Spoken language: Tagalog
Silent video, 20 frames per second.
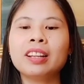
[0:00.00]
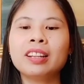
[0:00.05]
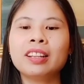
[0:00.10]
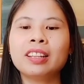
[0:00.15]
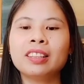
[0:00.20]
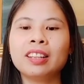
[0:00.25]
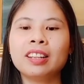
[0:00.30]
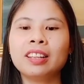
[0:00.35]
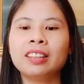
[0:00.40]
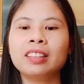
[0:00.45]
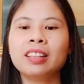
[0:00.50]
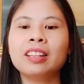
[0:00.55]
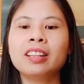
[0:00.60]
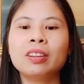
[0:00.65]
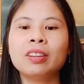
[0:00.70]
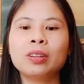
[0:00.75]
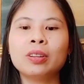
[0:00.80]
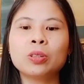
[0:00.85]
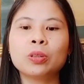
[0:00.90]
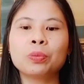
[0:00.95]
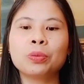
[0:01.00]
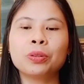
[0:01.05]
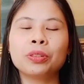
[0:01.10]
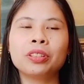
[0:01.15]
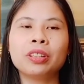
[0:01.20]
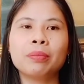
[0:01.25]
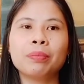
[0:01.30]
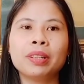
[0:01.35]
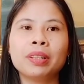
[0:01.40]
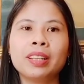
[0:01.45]
natin until na nag-support
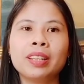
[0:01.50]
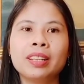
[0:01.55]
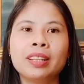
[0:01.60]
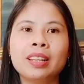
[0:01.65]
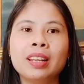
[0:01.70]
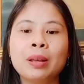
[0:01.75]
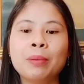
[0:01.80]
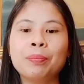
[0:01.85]
ka pa din.